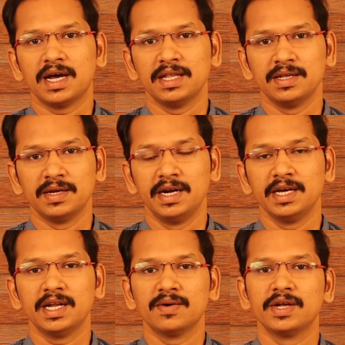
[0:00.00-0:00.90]
அது
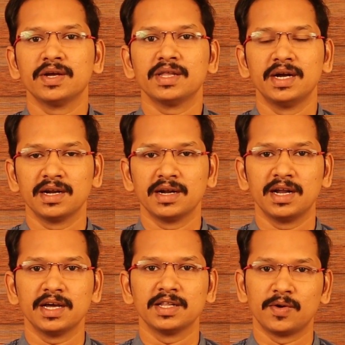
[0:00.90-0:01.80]
எடுக்கிற வரைக்கும் அது ரெண்டு
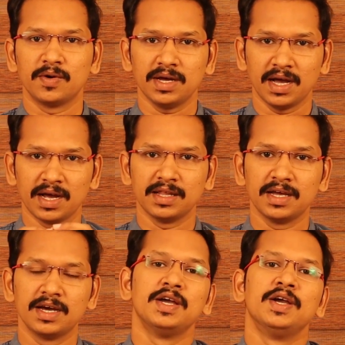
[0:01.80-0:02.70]
நாளாக இருந்தால் கூட அங்கே
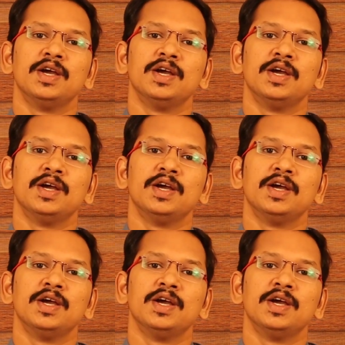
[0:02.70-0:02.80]
தான்